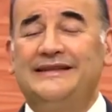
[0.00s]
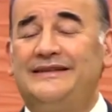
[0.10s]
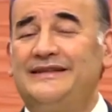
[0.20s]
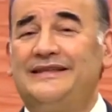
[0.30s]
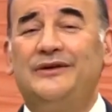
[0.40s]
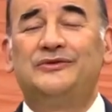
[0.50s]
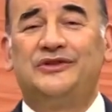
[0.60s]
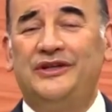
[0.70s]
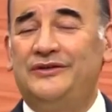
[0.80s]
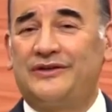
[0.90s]

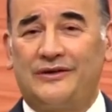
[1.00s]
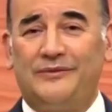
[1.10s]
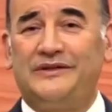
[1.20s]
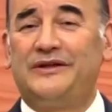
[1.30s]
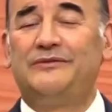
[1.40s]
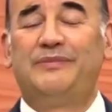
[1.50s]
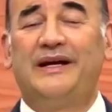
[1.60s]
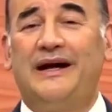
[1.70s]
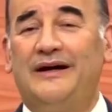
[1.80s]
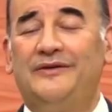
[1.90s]
Non vi sentite
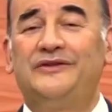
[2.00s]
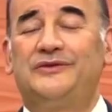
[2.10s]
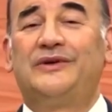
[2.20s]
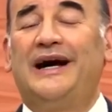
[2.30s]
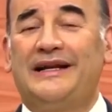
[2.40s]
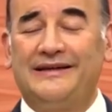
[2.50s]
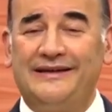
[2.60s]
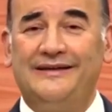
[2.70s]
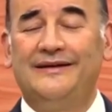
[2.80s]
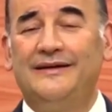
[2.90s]
sedotti
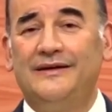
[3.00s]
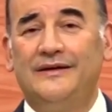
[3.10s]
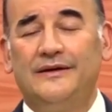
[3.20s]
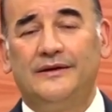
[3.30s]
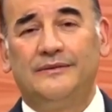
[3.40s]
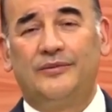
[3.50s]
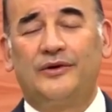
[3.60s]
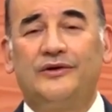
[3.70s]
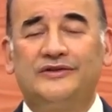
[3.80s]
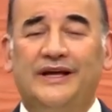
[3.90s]
dal
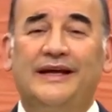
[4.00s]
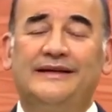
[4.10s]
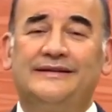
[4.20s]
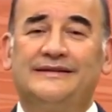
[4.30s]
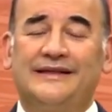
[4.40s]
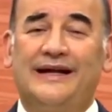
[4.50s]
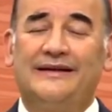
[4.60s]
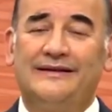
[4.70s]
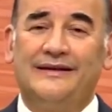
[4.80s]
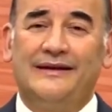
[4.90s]
peccato
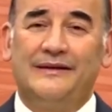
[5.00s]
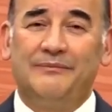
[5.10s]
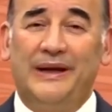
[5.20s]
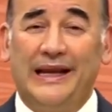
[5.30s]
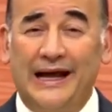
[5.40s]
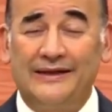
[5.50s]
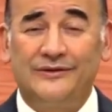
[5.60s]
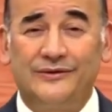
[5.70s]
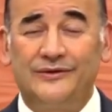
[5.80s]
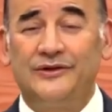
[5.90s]
perché
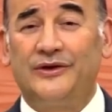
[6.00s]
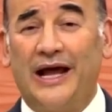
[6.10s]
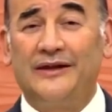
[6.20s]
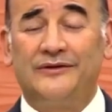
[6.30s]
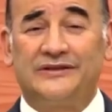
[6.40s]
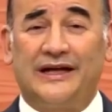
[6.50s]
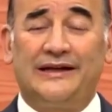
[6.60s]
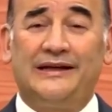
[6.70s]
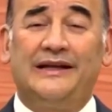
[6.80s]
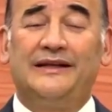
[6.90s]
state
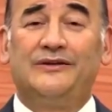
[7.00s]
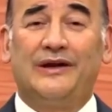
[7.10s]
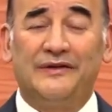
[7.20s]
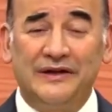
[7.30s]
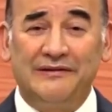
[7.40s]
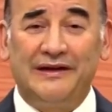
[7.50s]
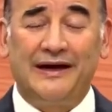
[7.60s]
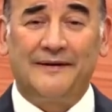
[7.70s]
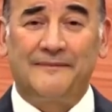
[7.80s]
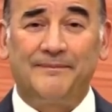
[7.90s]
vegliando,
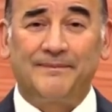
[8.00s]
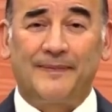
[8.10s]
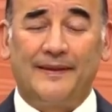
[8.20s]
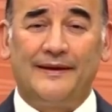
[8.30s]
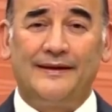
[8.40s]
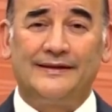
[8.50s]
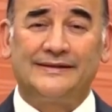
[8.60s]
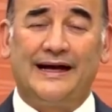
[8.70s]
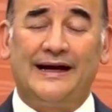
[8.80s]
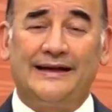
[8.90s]
pregando, leggendo la
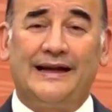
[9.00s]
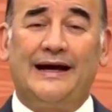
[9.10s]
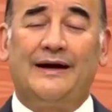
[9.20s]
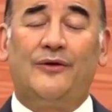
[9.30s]
Bibbia,